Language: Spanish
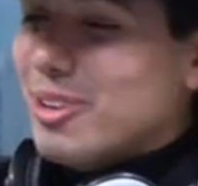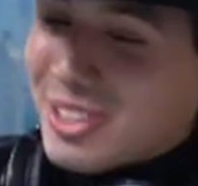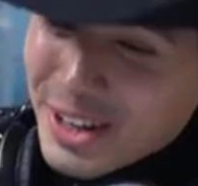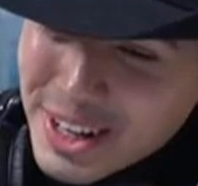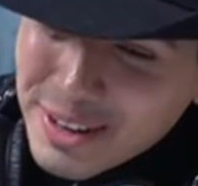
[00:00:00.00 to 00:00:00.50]

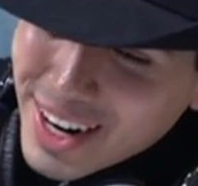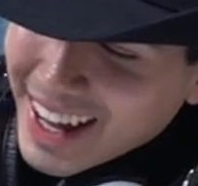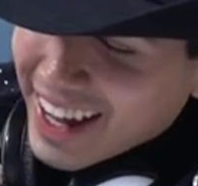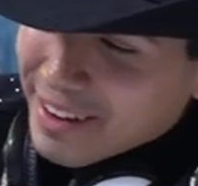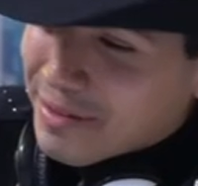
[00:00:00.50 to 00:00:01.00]
Pues creo que
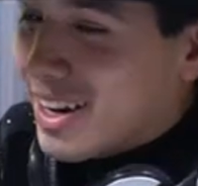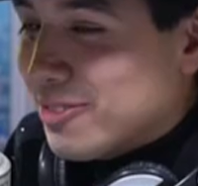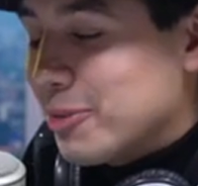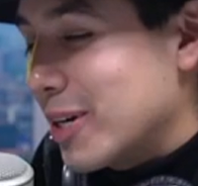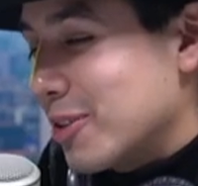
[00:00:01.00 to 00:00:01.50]
para, para
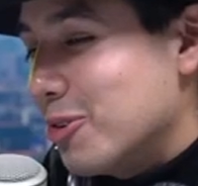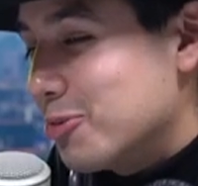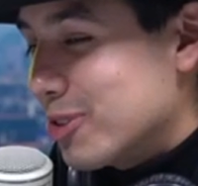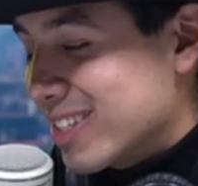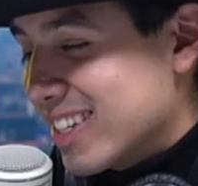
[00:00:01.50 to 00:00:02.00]

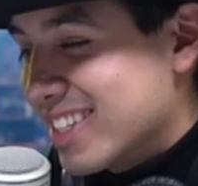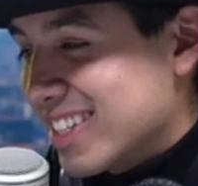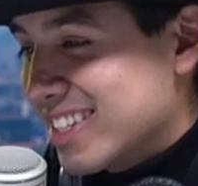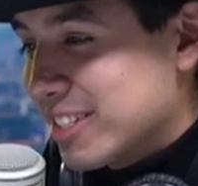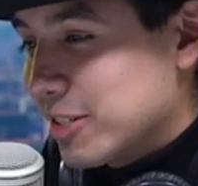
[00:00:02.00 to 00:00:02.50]
todos pues es,
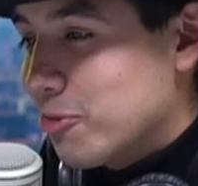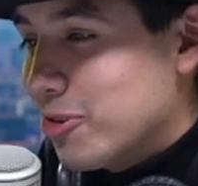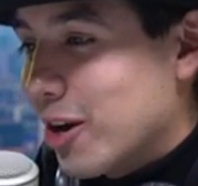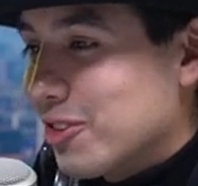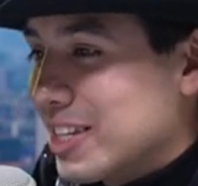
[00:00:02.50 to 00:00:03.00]
es, como
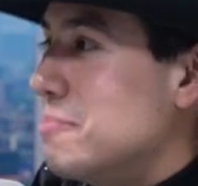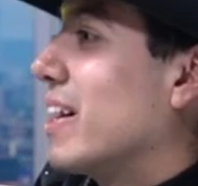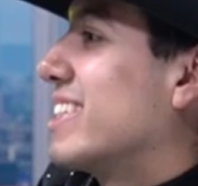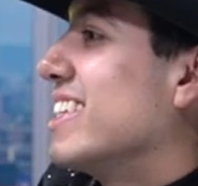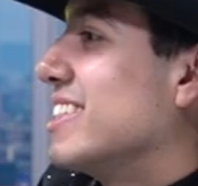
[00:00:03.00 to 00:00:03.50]
una noticia
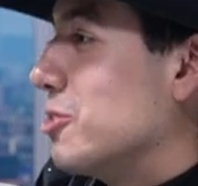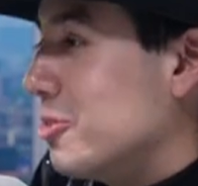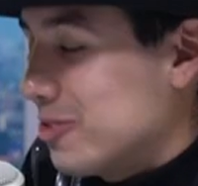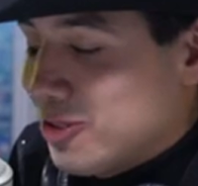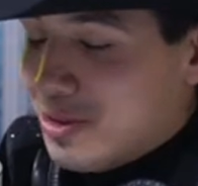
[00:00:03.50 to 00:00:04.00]
impactante,
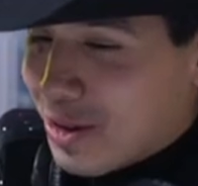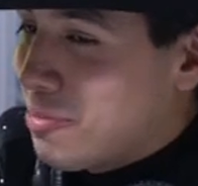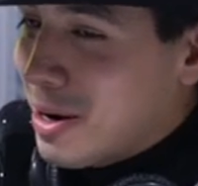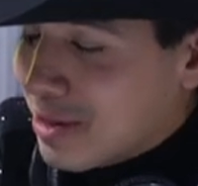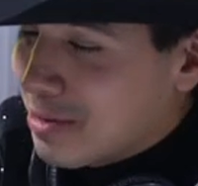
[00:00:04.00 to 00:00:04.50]
¿no? Sobre
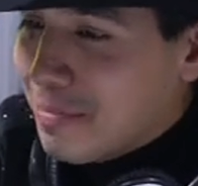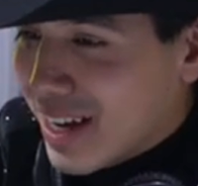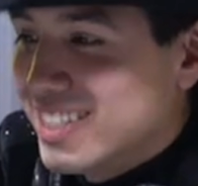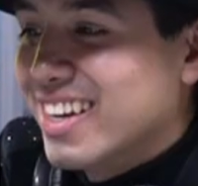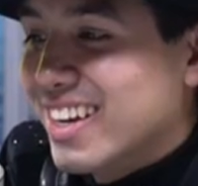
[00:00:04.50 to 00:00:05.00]
todo para mis
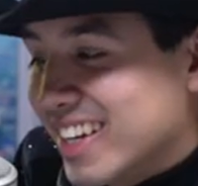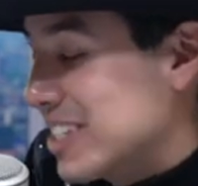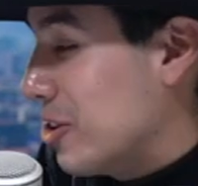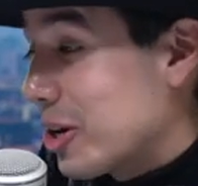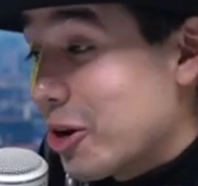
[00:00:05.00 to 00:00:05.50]
papás, que,
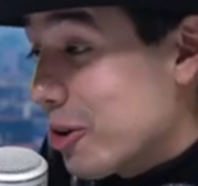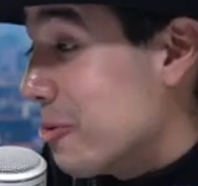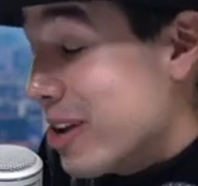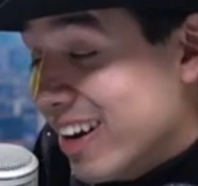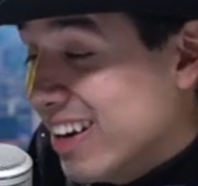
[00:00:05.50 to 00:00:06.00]
sí lo
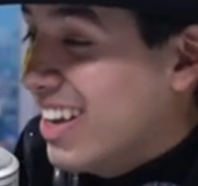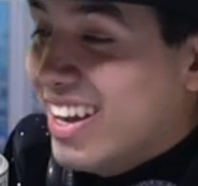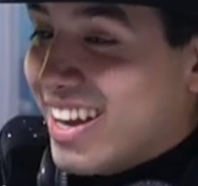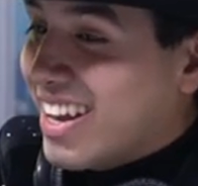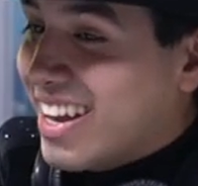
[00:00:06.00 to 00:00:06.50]
recuerdo bien,
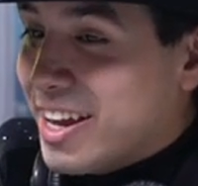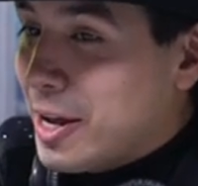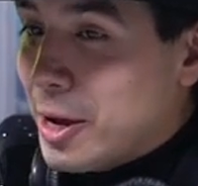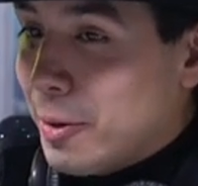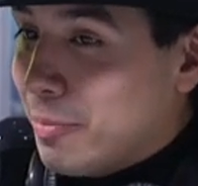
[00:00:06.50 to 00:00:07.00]

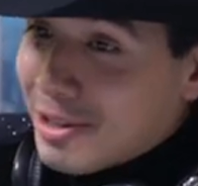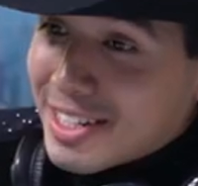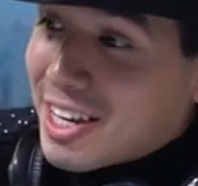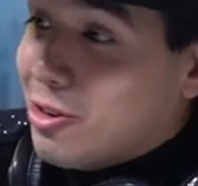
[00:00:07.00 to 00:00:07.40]
eh, pues les